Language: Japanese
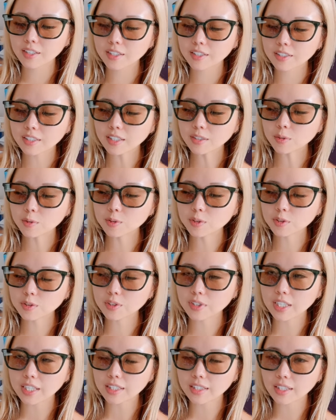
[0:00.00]
過去
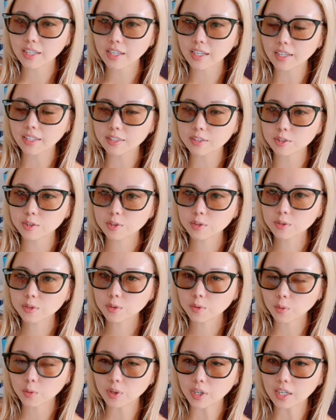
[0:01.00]
10年で10
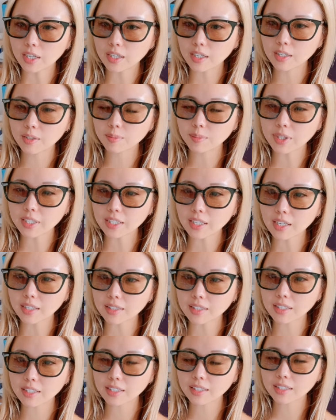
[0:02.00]
頭が馬
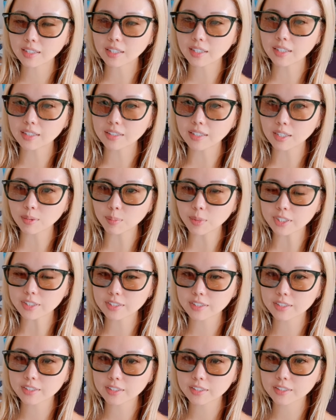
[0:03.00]
券に絡んでいま
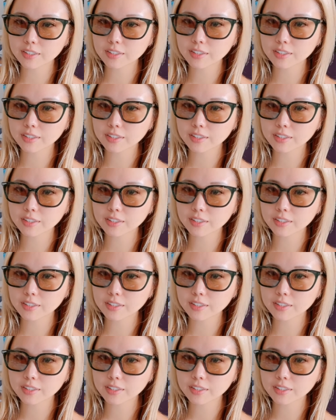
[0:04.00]
す。